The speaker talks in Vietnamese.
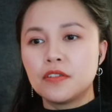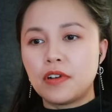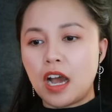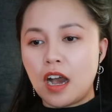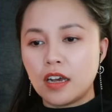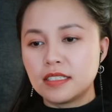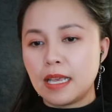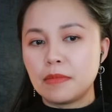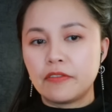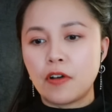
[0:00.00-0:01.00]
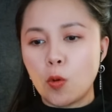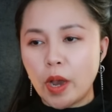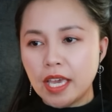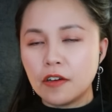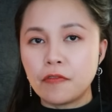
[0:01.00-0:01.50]
và họ xem là
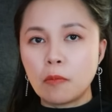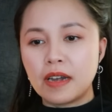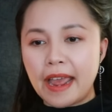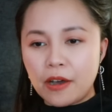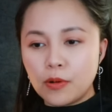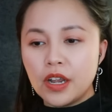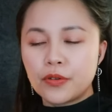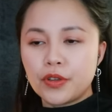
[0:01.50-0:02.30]
quay ở phòng nào